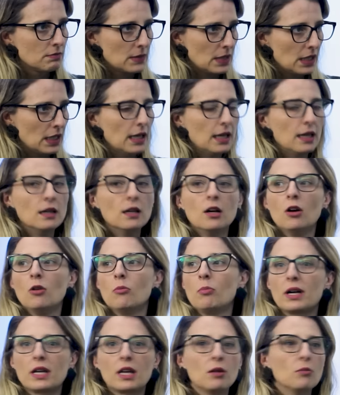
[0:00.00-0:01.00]
Né?
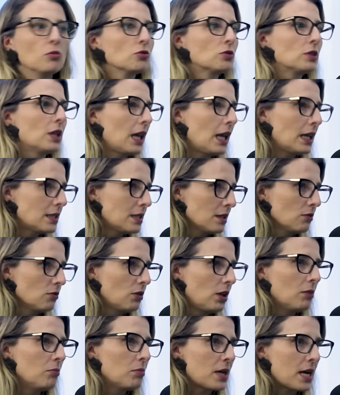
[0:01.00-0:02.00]
quem tá lá sendo
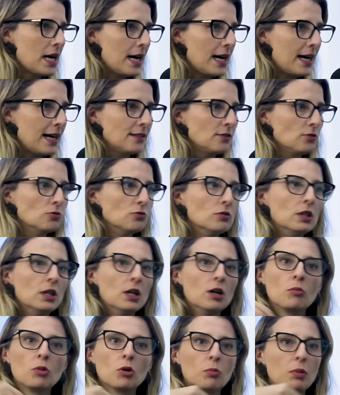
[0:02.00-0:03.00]
quebrado,
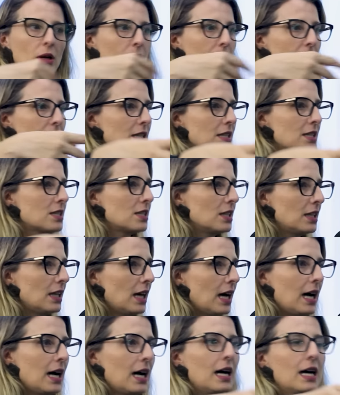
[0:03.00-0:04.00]
problemas tá na
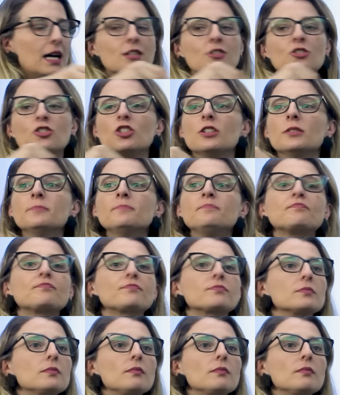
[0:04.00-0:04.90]
cidade.